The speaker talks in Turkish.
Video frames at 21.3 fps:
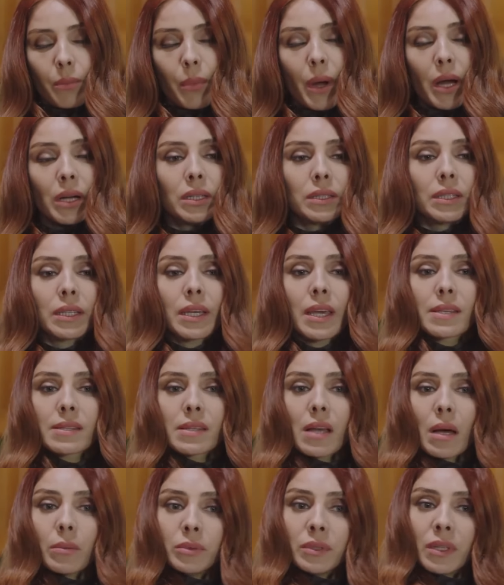Bankadaki
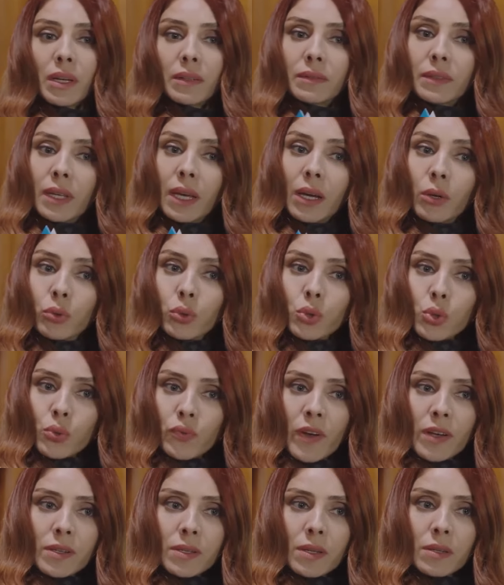hesabından tek kuruş
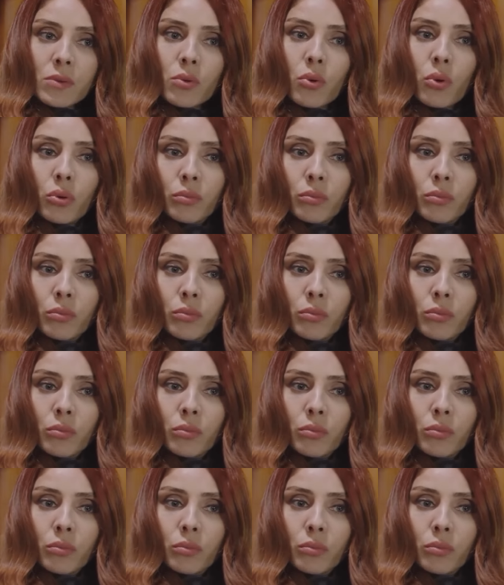fazlası